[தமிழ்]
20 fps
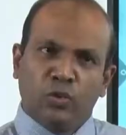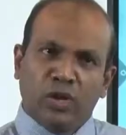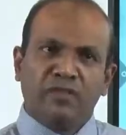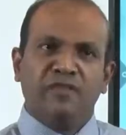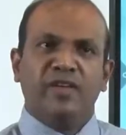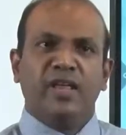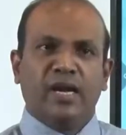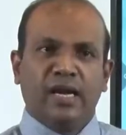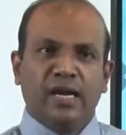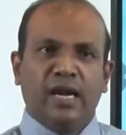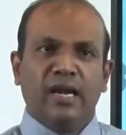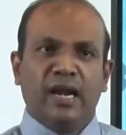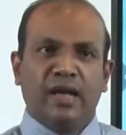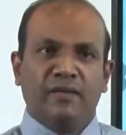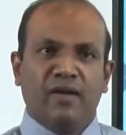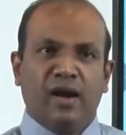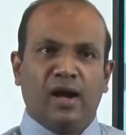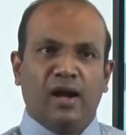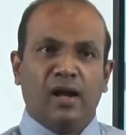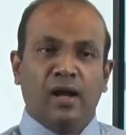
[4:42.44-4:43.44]
உணர்வீர்கள்
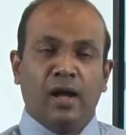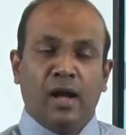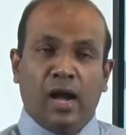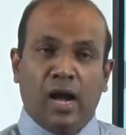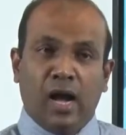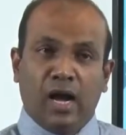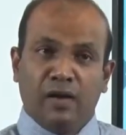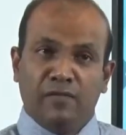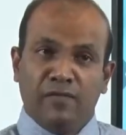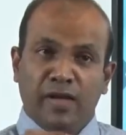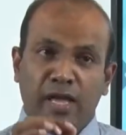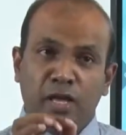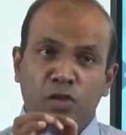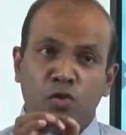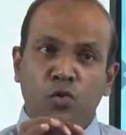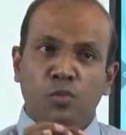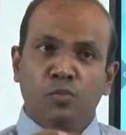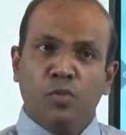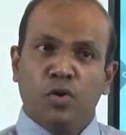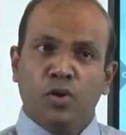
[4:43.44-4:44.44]
அல்லவா ஆகவே
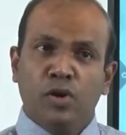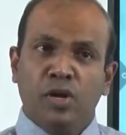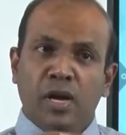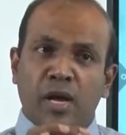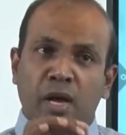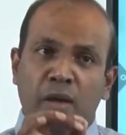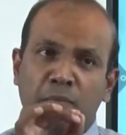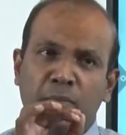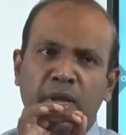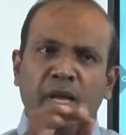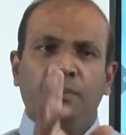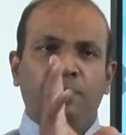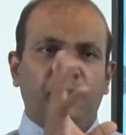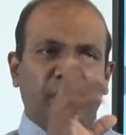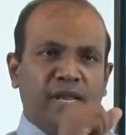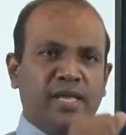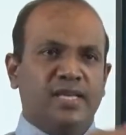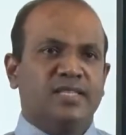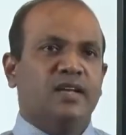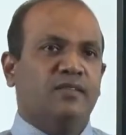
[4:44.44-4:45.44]
இதுவும் ஒரு
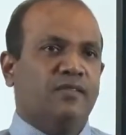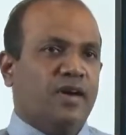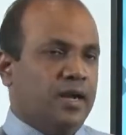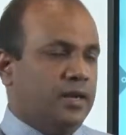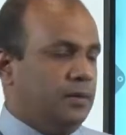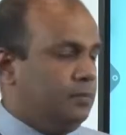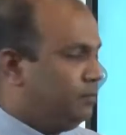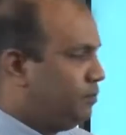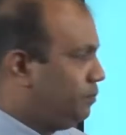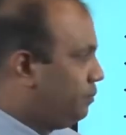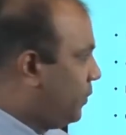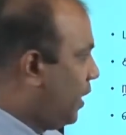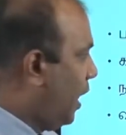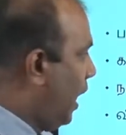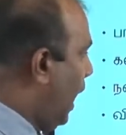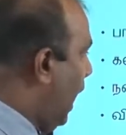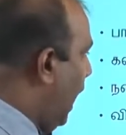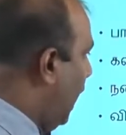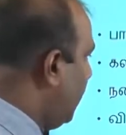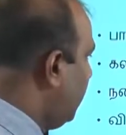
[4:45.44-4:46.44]
மிகப்பெரிய சவால்
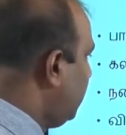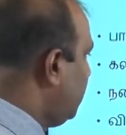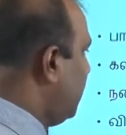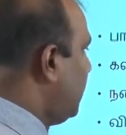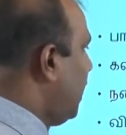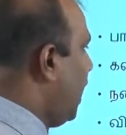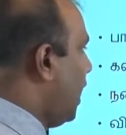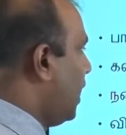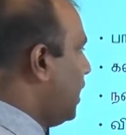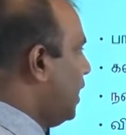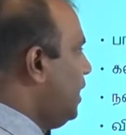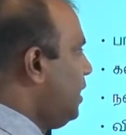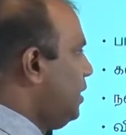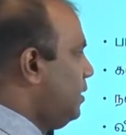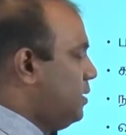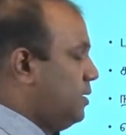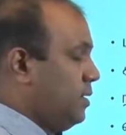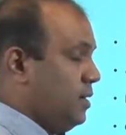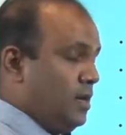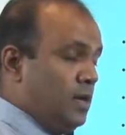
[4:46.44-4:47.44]
அடுத்ததாக
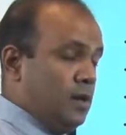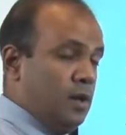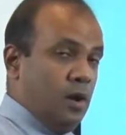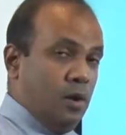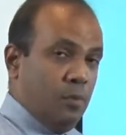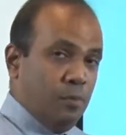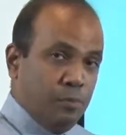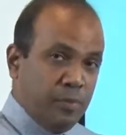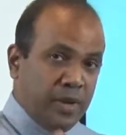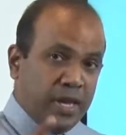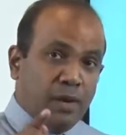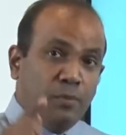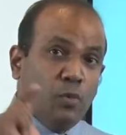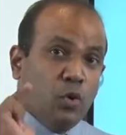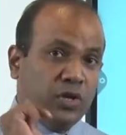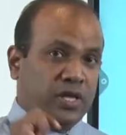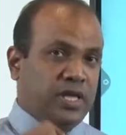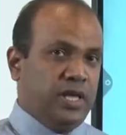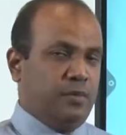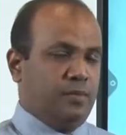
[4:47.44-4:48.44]
மிக
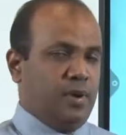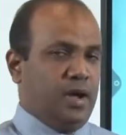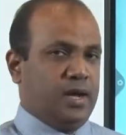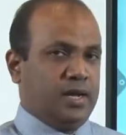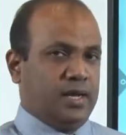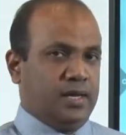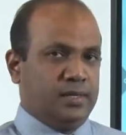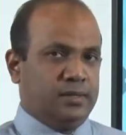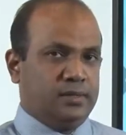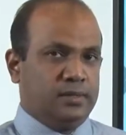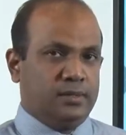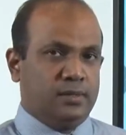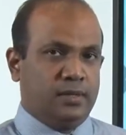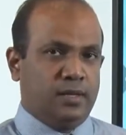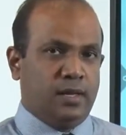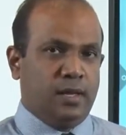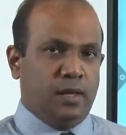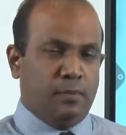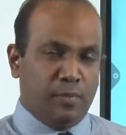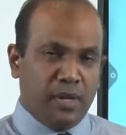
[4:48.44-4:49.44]
முக்கியமாக
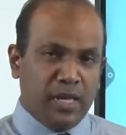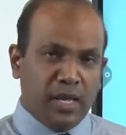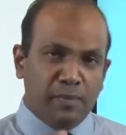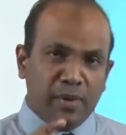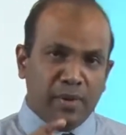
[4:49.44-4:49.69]
மிக